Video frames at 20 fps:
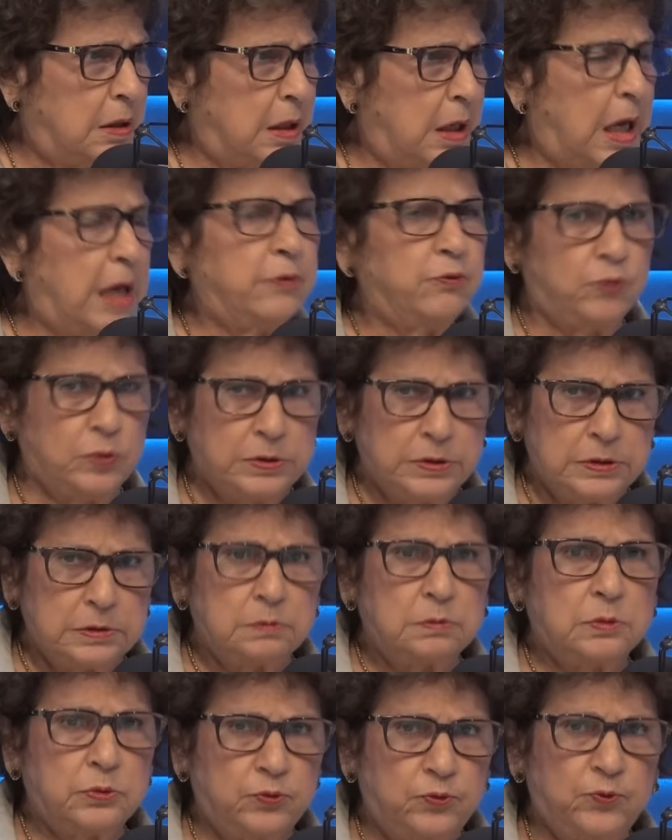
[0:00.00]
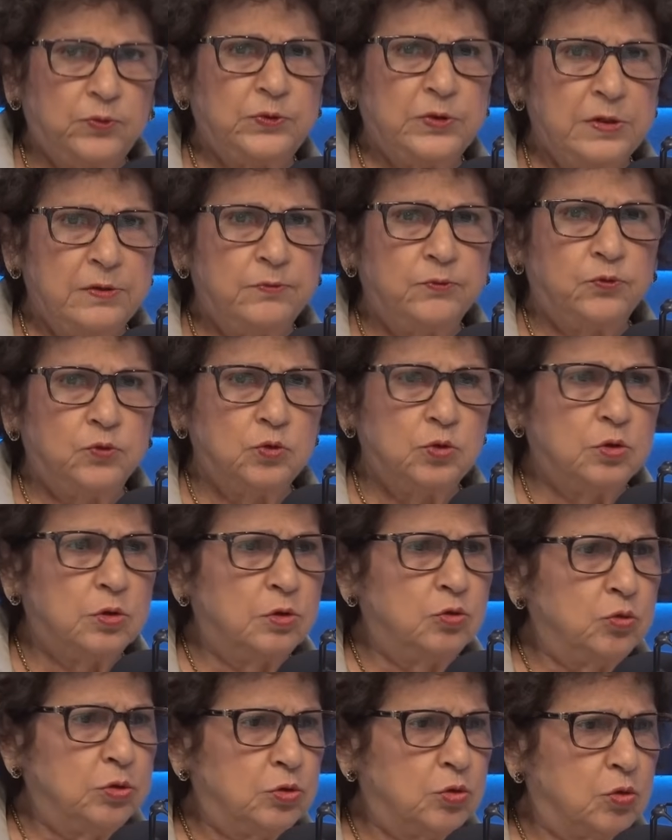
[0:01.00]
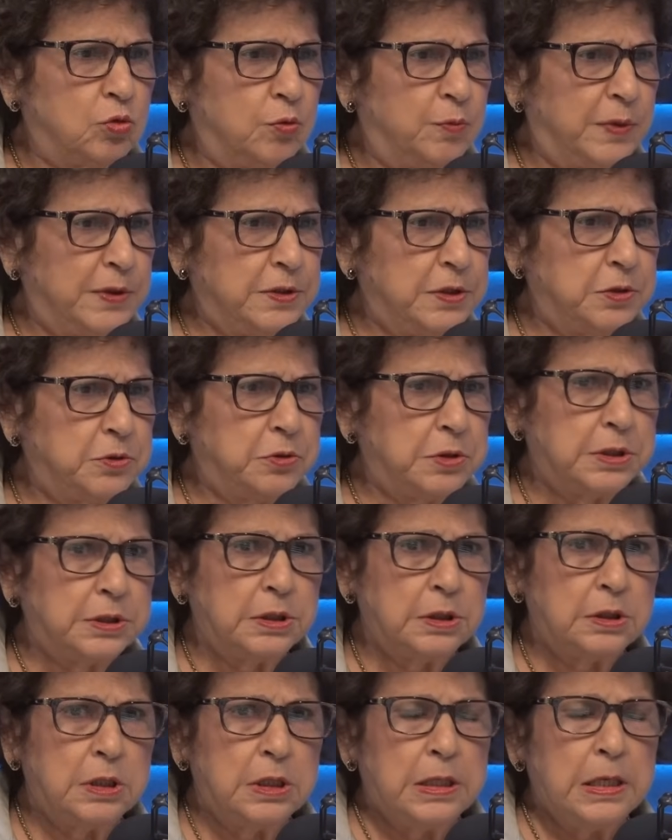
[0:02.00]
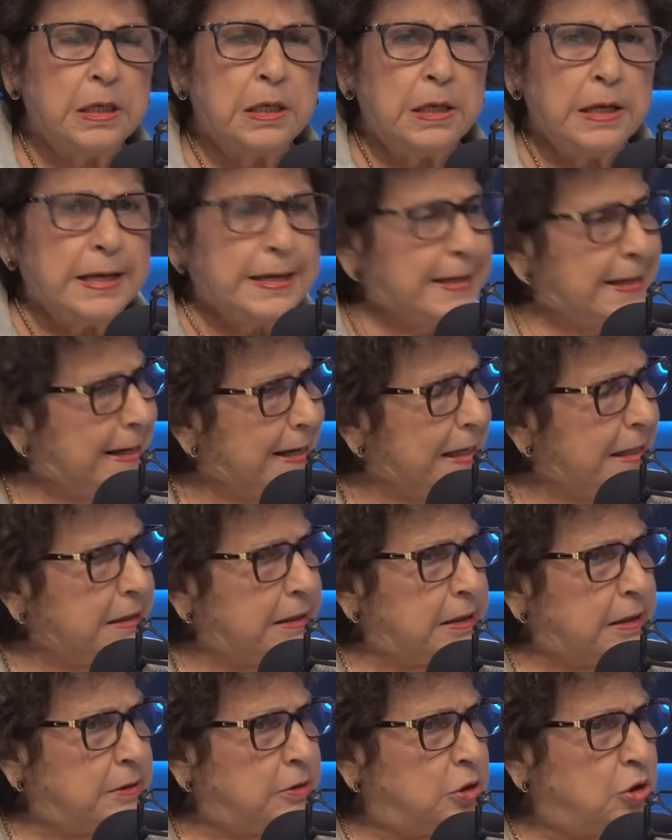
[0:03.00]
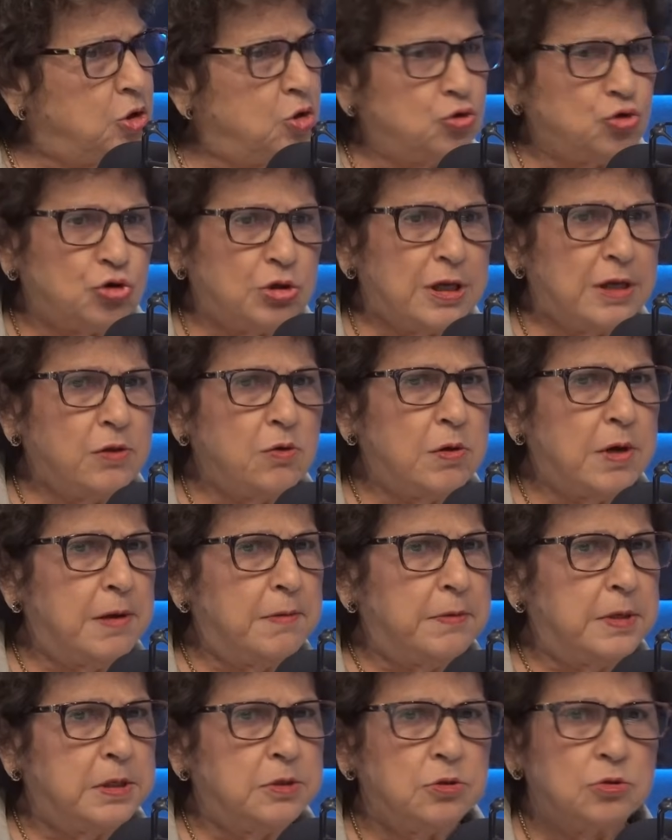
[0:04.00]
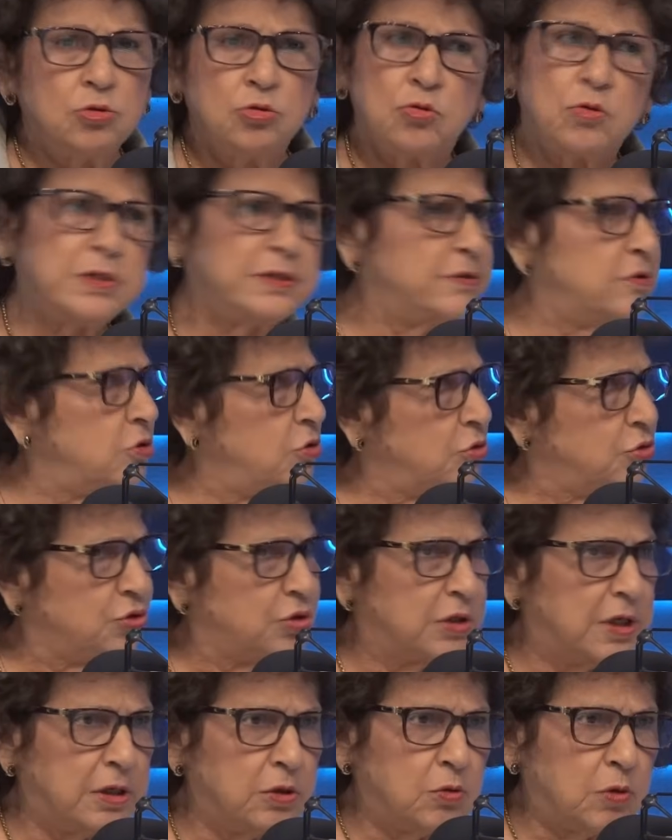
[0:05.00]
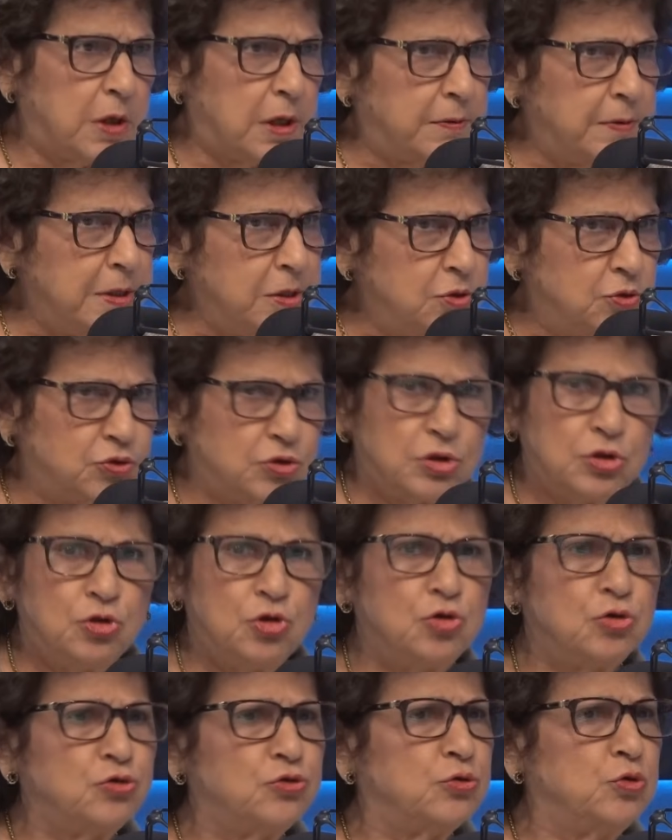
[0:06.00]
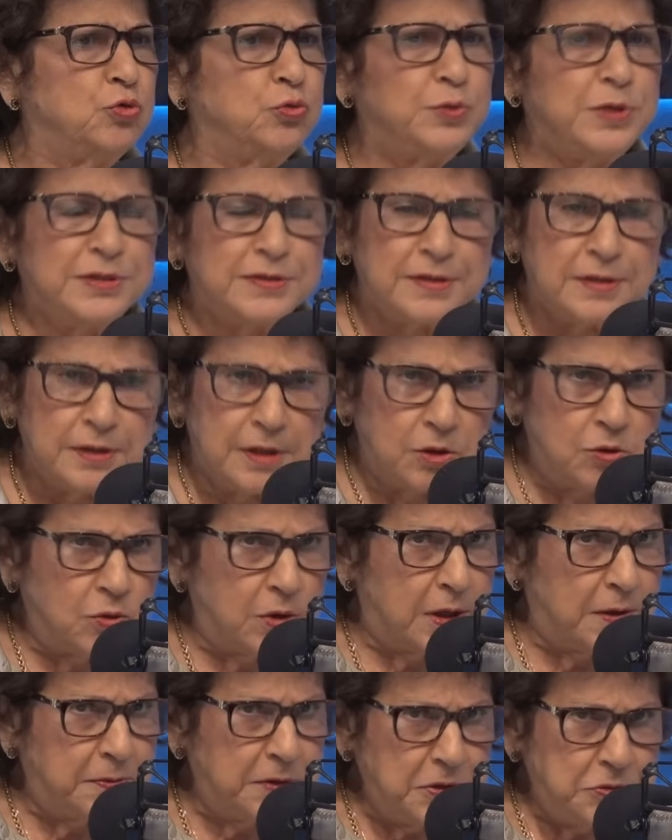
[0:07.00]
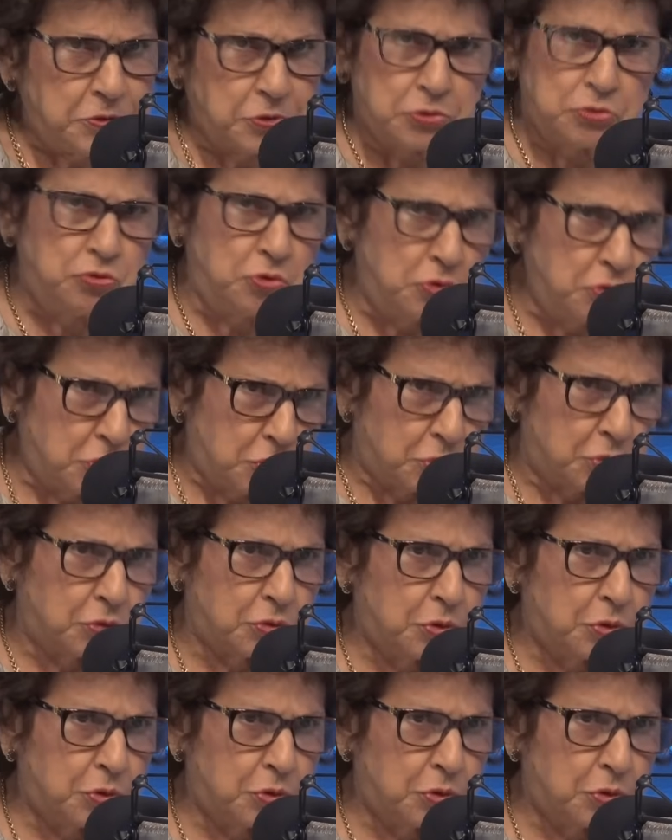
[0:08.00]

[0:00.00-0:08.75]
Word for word: Ah, pues, sí, fue uno de nuestros compañeros aquí. Que Diosdado Cabello no es Diosdado Cabello, si Dios le hubiese dado cabello, no.